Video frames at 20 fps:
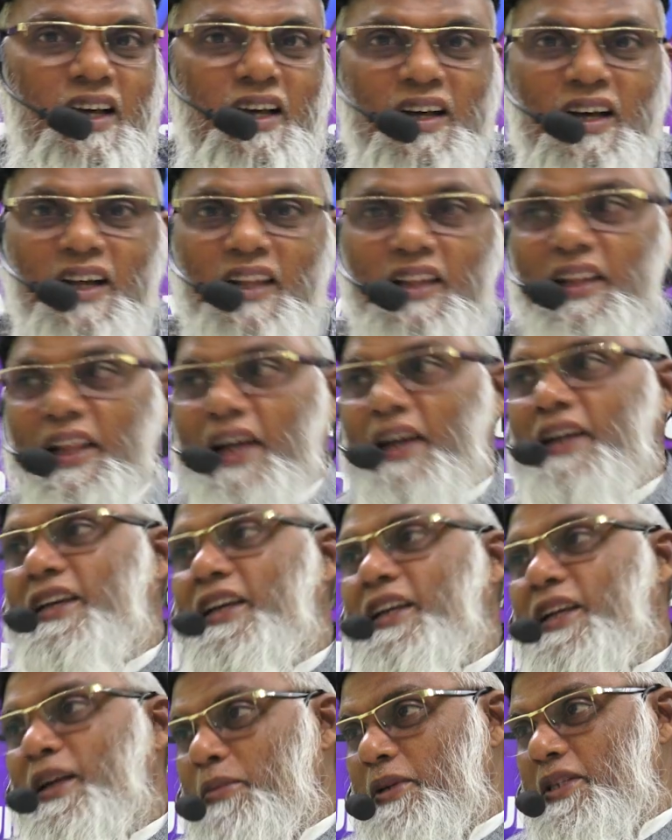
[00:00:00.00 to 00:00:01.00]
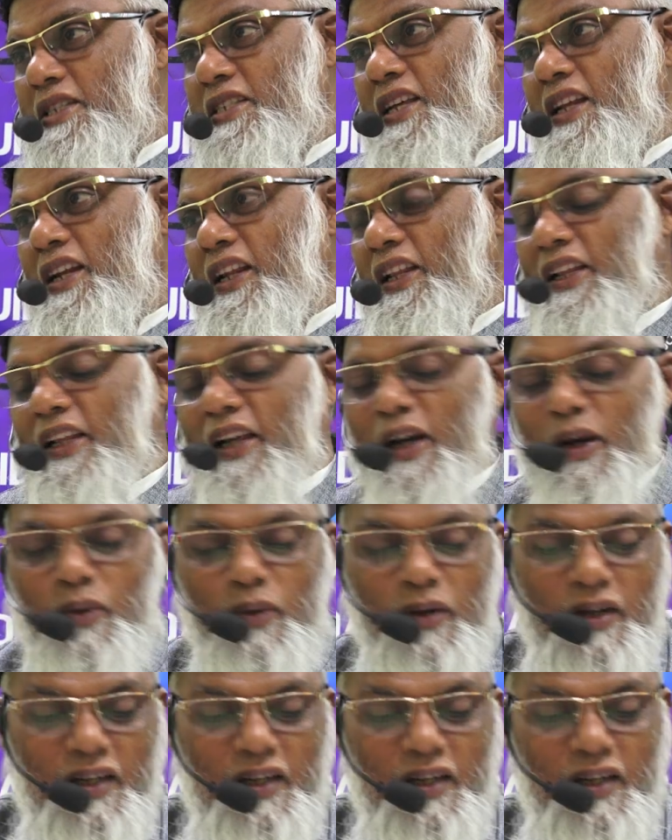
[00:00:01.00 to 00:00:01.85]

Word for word: है अल्लाह के नबी सल्लल्लाहु